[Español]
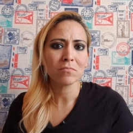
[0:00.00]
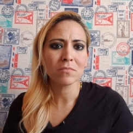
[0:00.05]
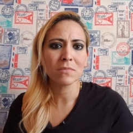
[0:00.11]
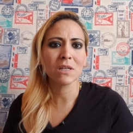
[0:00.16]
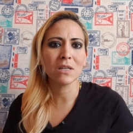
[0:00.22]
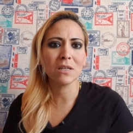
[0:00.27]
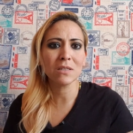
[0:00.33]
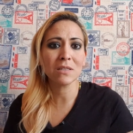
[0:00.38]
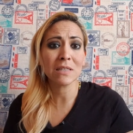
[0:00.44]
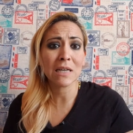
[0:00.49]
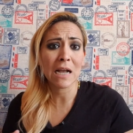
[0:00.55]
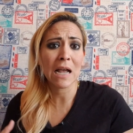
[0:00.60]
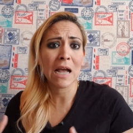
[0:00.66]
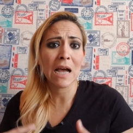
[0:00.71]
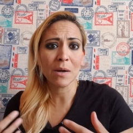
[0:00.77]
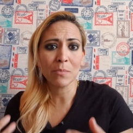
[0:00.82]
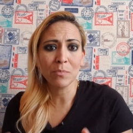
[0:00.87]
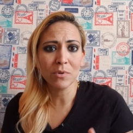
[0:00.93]
eh,
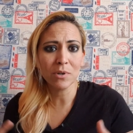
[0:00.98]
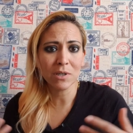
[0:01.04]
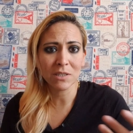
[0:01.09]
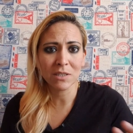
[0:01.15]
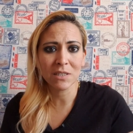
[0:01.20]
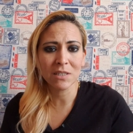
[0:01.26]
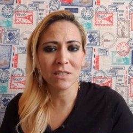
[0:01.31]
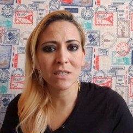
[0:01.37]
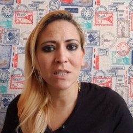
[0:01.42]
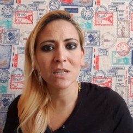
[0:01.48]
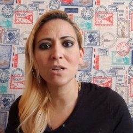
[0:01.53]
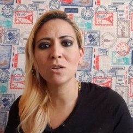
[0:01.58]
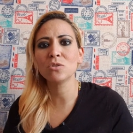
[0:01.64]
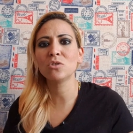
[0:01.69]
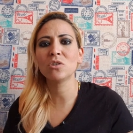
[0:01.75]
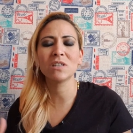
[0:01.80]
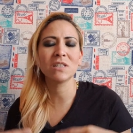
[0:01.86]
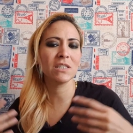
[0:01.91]
sacar, por así
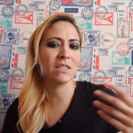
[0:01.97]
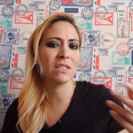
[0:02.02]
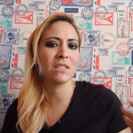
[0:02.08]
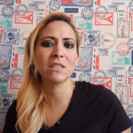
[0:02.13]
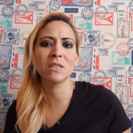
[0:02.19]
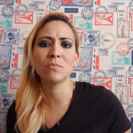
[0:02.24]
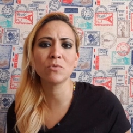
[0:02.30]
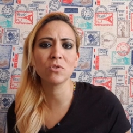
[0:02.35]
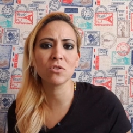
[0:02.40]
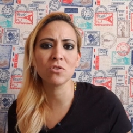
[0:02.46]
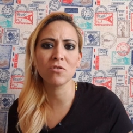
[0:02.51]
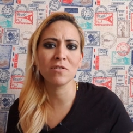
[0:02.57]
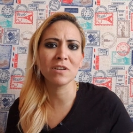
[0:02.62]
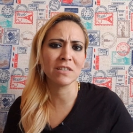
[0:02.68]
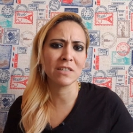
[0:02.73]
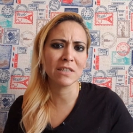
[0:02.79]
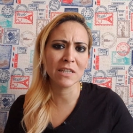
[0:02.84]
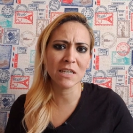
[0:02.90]
decirlo, todas esas
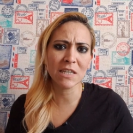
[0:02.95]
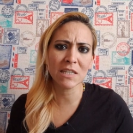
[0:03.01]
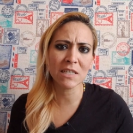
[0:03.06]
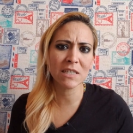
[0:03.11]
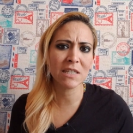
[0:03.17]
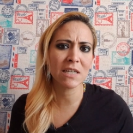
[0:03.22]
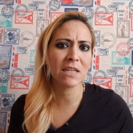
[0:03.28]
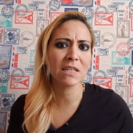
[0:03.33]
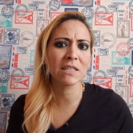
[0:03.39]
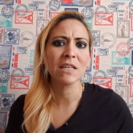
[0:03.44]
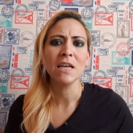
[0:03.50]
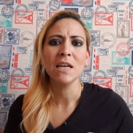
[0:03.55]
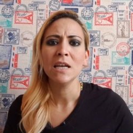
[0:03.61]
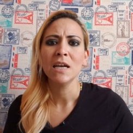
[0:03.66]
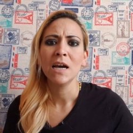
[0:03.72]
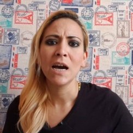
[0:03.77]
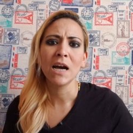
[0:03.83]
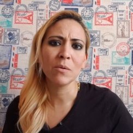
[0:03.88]
emociones tristes,
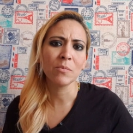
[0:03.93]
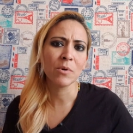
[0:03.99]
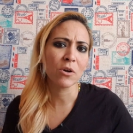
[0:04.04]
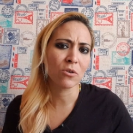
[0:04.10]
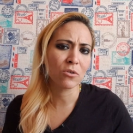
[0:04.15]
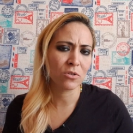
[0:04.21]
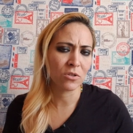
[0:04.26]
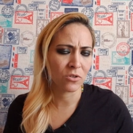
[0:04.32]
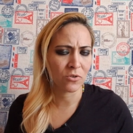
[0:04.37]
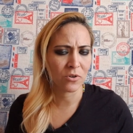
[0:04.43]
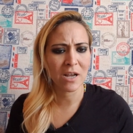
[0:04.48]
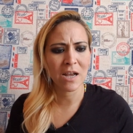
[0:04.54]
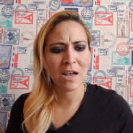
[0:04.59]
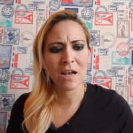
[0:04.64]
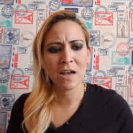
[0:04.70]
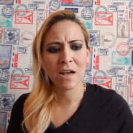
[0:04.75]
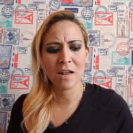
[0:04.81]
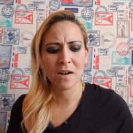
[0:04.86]
a lo mejor
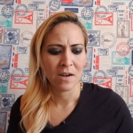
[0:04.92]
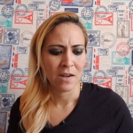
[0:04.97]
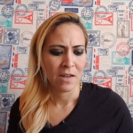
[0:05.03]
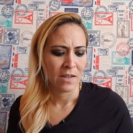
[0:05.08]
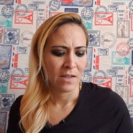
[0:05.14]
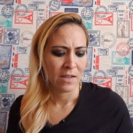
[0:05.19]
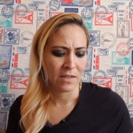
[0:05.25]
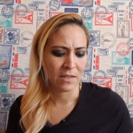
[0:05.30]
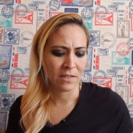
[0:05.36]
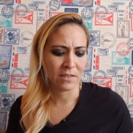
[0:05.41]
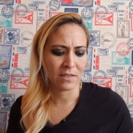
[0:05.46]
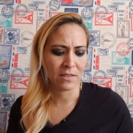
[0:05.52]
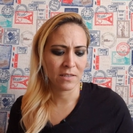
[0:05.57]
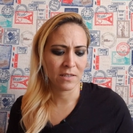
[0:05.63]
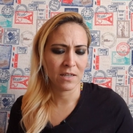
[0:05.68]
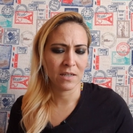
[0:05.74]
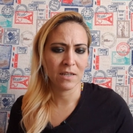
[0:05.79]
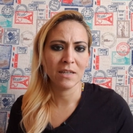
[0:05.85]
llorar,
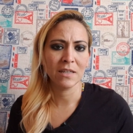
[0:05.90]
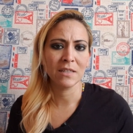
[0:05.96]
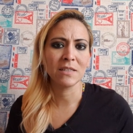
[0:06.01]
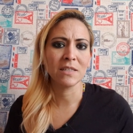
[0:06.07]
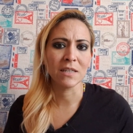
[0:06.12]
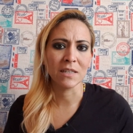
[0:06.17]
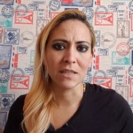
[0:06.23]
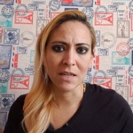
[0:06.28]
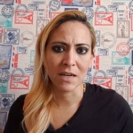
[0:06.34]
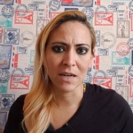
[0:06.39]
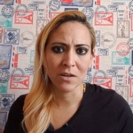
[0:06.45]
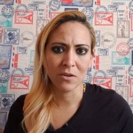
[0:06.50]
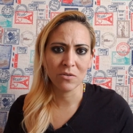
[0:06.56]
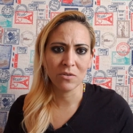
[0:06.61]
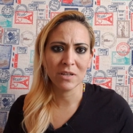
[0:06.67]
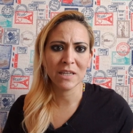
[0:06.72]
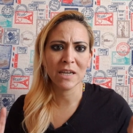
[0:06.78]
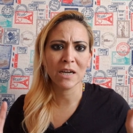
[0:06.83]
este, etcétera,
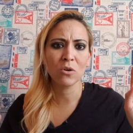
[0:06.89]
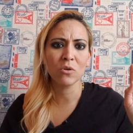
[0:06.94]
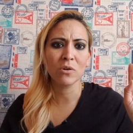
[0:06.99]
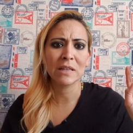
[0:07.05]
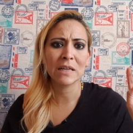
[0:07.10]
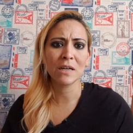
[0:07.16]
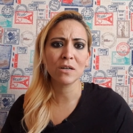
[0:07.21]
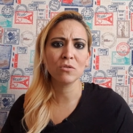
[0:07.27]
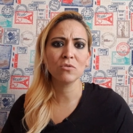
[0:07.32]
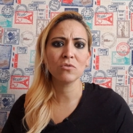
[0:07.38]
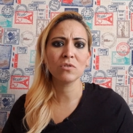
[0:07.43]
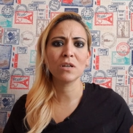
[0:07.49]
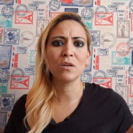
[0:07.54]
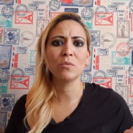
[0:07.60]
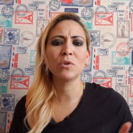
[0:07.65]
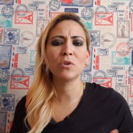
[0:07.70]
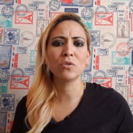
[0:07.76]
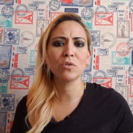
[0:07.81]
¿no? Y acordarnos a
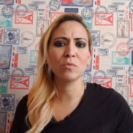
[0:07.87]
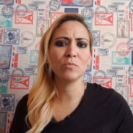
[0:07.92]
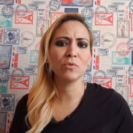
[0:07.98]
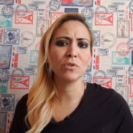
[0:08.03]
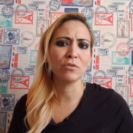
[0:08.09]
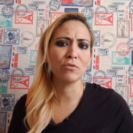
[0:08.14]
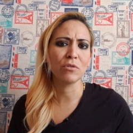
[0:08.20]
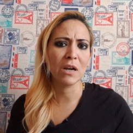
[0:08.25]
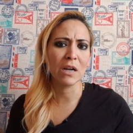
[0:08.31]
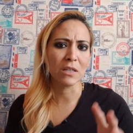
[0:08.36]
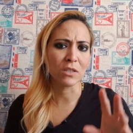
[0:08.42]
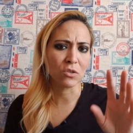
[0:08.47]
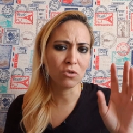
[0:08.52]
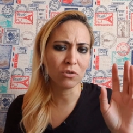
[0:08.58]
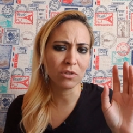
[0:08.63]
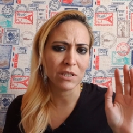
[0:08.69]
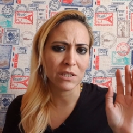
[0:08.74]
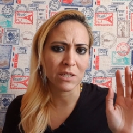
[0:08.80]
lo mejor como de todas las
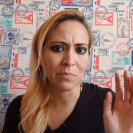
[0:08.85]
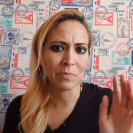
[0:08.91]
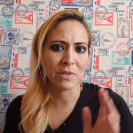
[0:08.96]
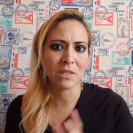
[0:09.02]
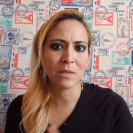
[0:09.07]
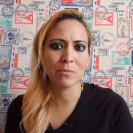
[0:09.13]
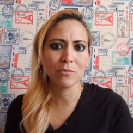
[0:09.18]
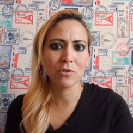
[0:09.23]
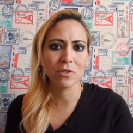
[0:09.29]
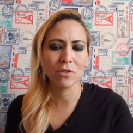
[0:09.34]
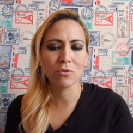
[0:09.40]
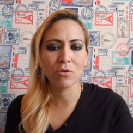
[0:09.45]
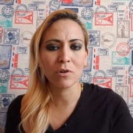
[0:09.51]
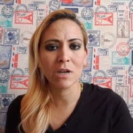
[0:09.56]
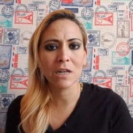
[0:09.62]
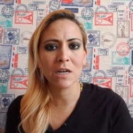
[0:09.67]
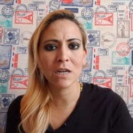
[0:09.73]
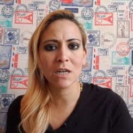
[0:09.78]
cosas que pasamos dentro
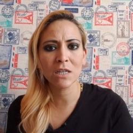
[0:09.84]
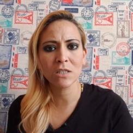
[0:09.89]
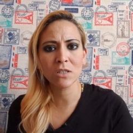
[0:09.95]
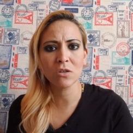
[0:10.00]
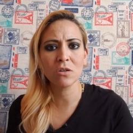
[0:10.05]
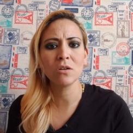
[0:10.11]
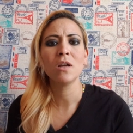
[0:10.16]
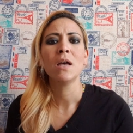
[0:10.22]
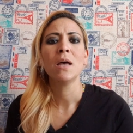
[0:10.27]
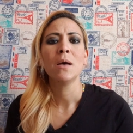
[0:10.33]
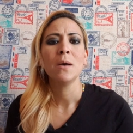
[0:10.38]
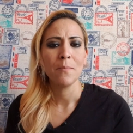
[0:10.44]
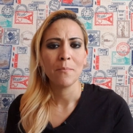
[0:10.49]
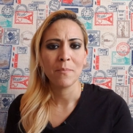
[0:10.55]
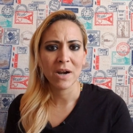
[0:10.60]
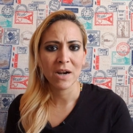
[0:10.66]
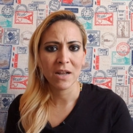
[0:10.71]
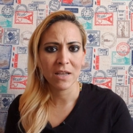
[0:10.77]
de la relación
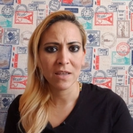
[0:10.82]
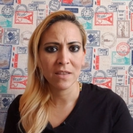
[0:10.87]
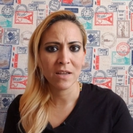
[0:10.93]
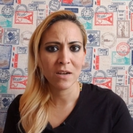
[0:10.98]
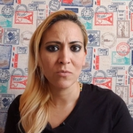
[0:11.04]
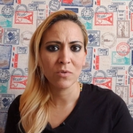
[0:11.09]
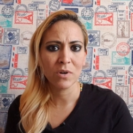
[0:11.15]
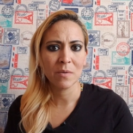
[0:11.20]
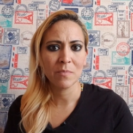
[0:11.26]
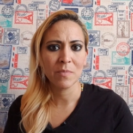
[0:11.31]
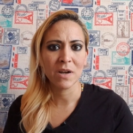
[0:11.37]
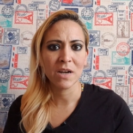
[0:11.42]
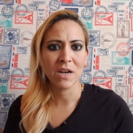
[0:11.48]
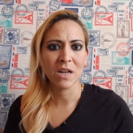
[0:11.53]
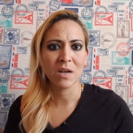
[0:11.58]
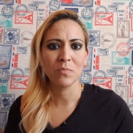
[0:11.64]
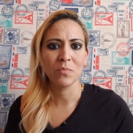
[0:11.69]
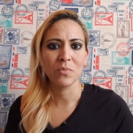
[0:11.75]
para que de alguna
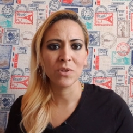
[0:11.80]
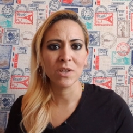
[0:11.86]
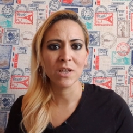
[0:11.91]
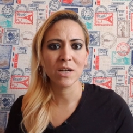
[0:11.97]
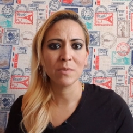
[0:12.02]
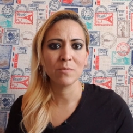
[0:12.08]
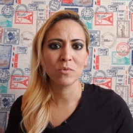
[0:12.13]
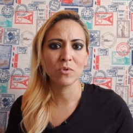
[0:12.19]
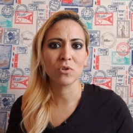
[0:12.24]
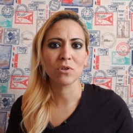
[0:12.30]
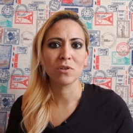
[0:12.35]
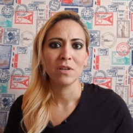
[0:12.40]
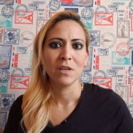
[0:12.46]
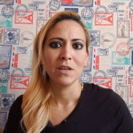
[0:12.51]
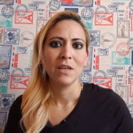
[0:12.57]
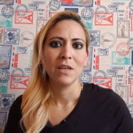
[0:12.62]
manera pudiéramos